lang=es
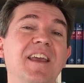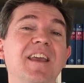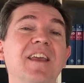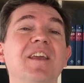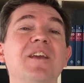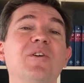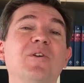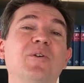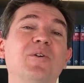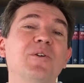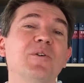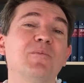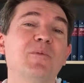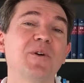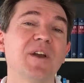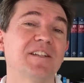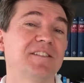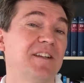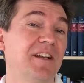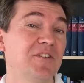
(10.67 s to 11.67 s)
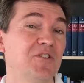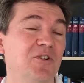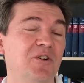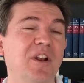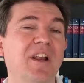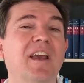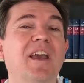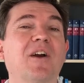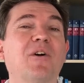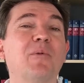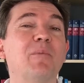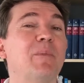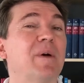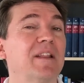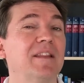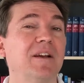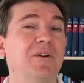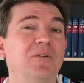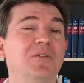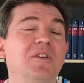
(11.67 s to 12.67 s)
y hoy voy a ser yo el que
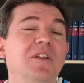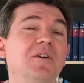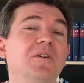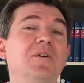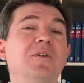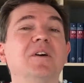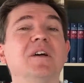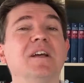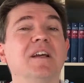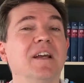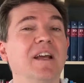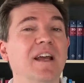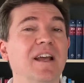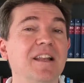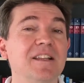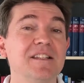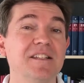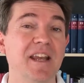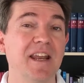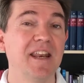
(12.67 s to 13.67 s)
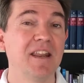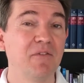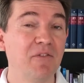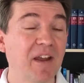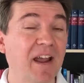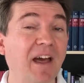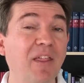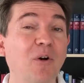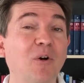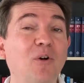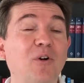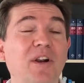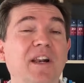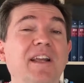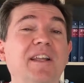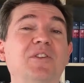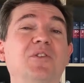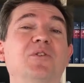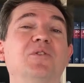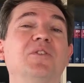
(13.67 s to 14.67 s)
comparta contigo el significado
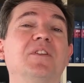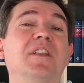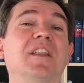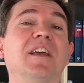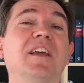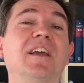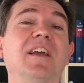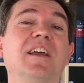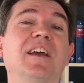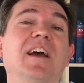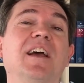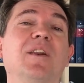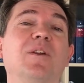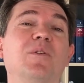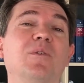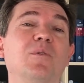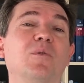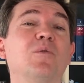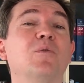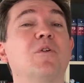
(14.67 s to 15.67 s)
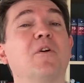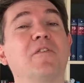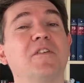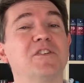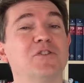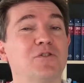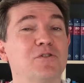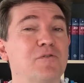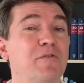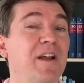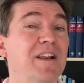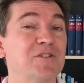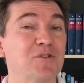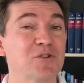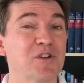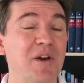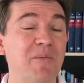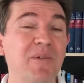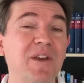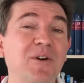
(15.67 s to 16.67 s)
correcto de alguno de estos
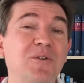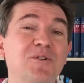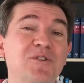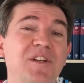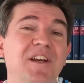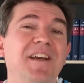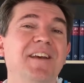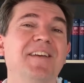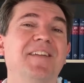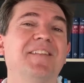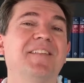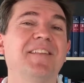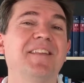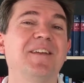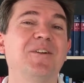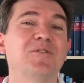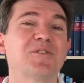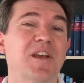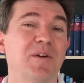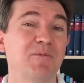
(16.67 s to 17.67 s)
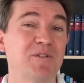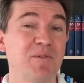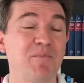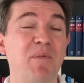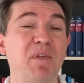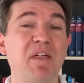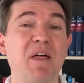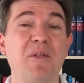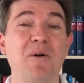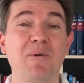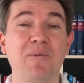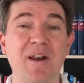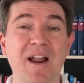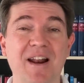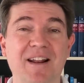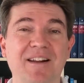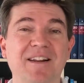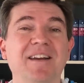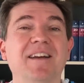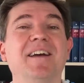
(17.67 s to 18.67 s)
falsos amigos de los que hemos empezado a
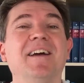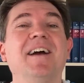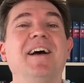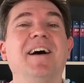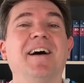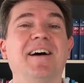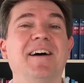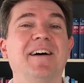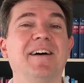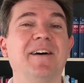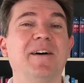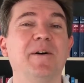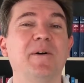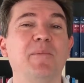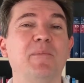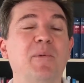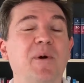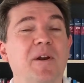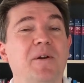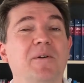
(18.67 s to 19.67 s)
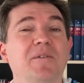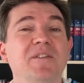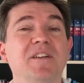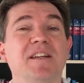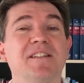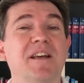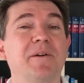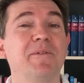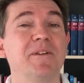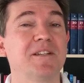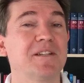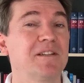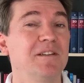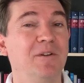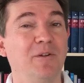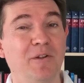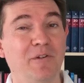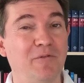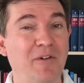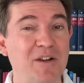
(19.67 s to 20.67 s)
hablar. Ah, bueno, ya
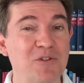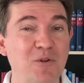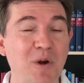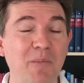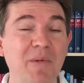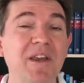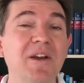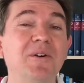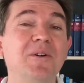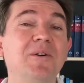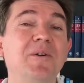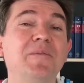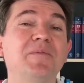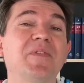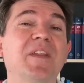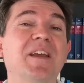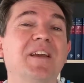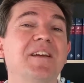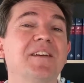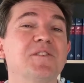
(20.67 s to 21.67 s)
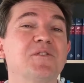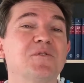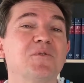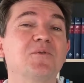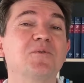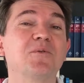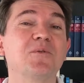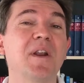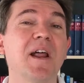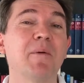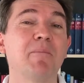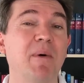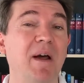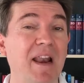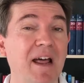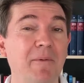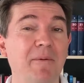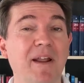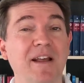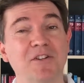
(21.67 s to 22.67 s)
sabes, lo de falso amigo es una
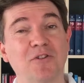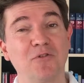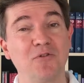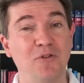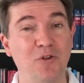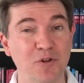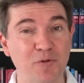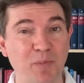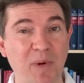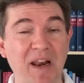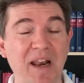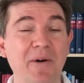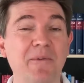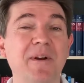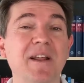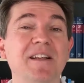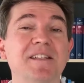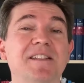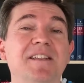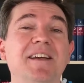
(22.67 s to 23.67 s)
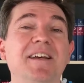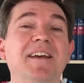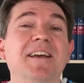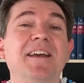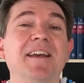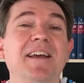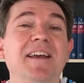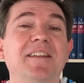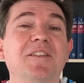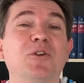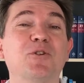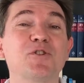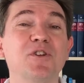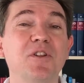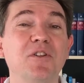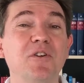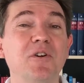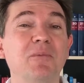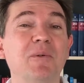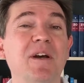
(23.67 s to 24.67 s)
palabra, son dos palabras en dos
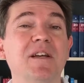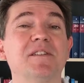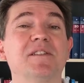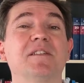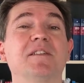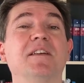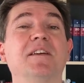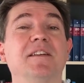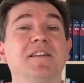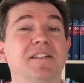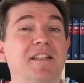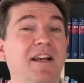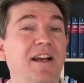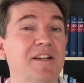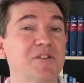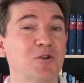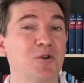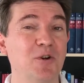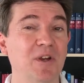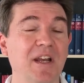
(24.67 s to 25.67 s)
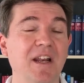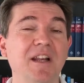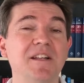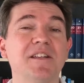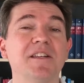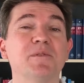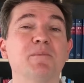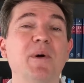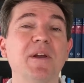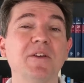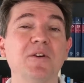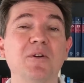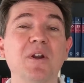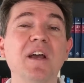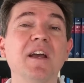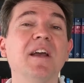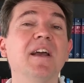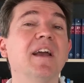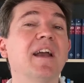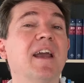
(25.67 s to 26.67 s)
idiomas, en este caso inglés y
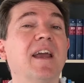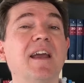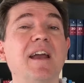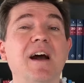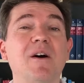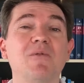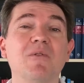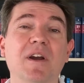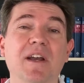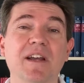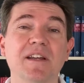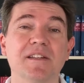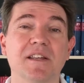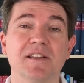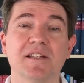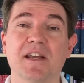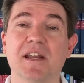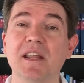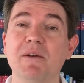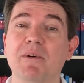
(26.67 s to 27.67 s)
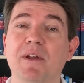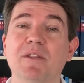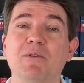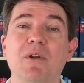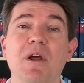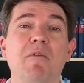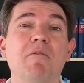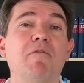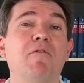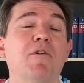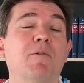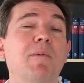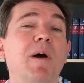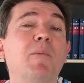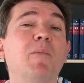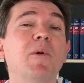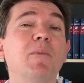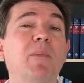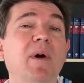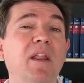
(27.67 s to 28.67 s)
español, que aunque se escriben de una
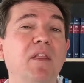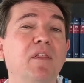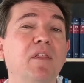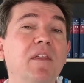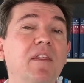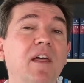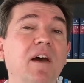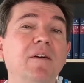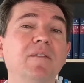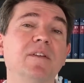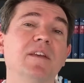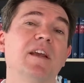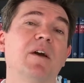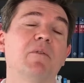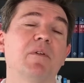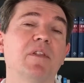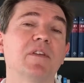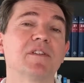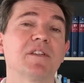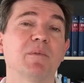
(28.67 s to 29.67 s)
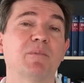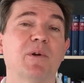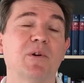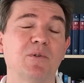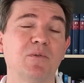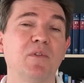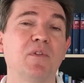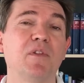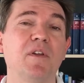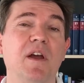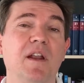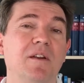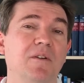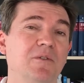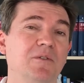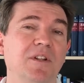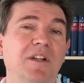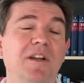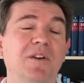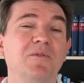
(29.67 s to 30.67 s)
forma muy parecida y a veces se pronuncian
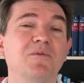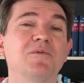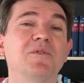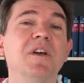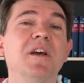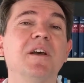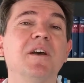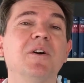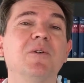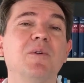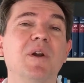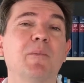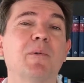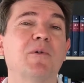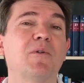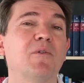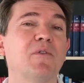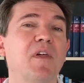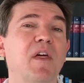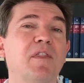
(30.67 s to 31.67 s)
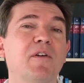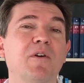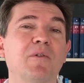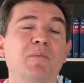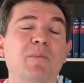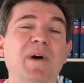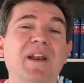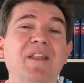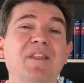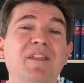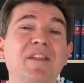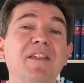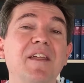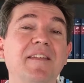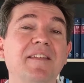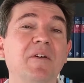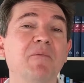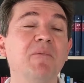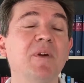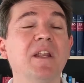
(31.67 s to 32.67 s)
o tienen una pronunciación
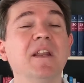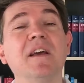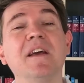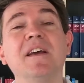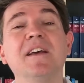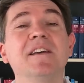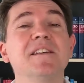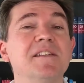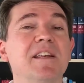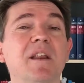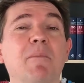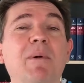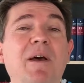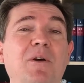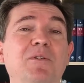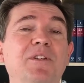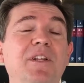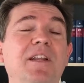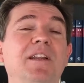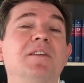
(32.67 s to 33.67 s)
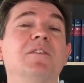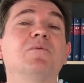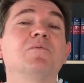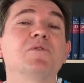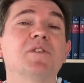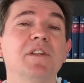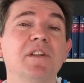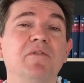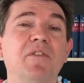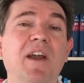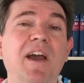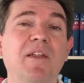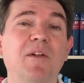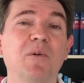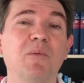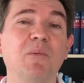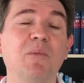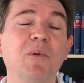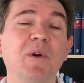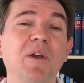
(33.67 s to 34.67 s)
parecida también, sin embargo tienen un
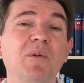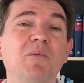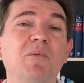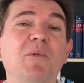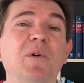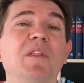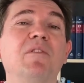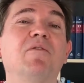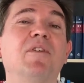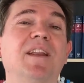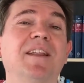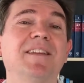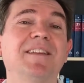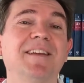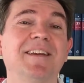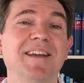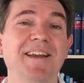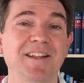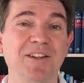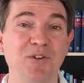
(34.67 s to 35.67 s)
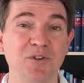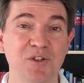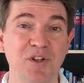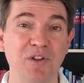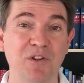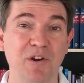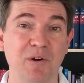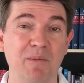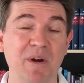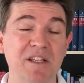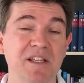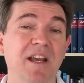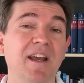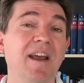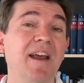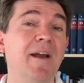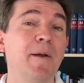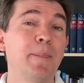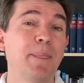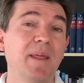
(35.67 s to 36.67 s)
significado muy, muy diferente en dos idiomas.
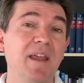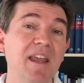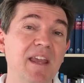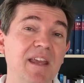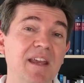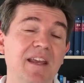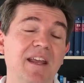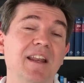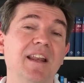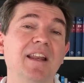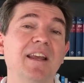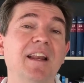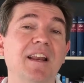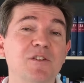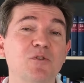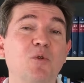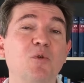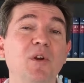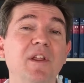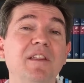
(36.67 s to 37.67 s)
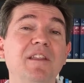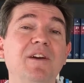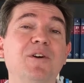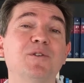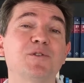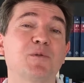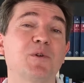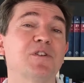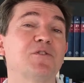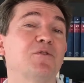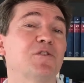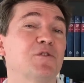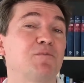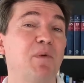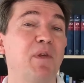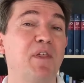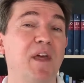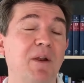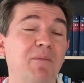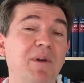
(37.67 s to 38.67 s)
Y en el inglés jurídico esto es
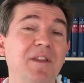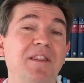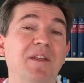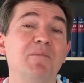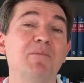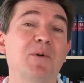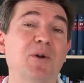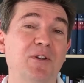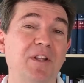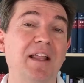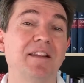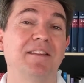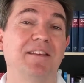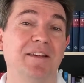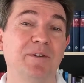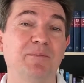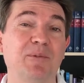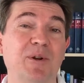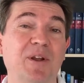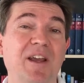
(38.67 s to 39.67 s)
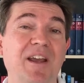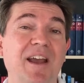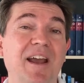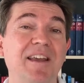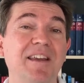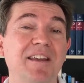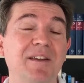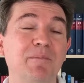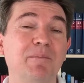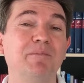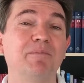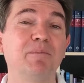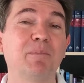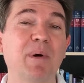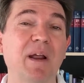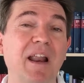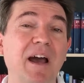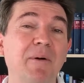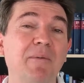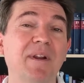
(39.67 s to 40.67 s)
especialmente importante porque hay
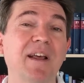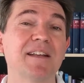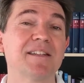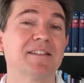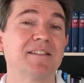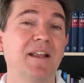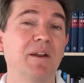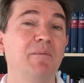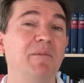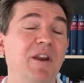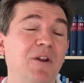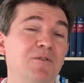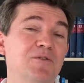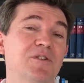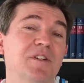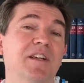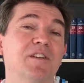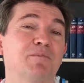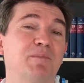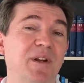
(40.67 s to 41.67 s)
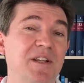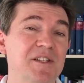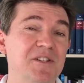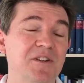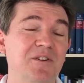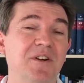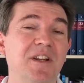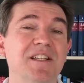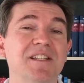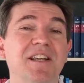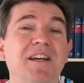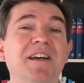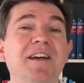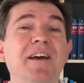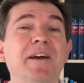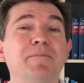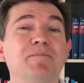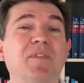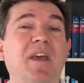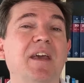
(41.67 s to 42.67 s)
palabras palabras, términos, expresiones
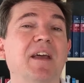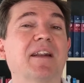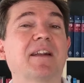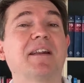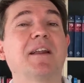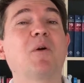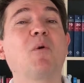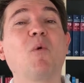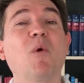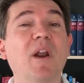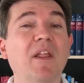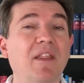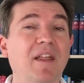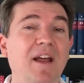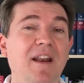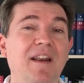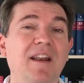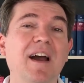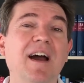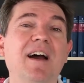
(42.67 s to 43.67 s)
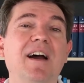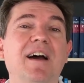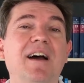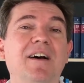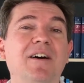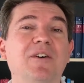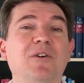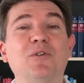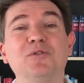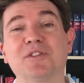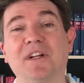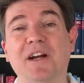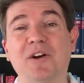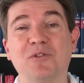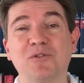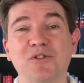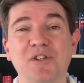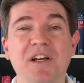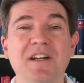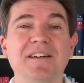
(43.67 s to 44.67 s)
que recuerdan a otra
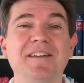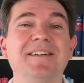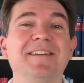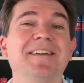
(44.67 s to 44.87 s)
cosa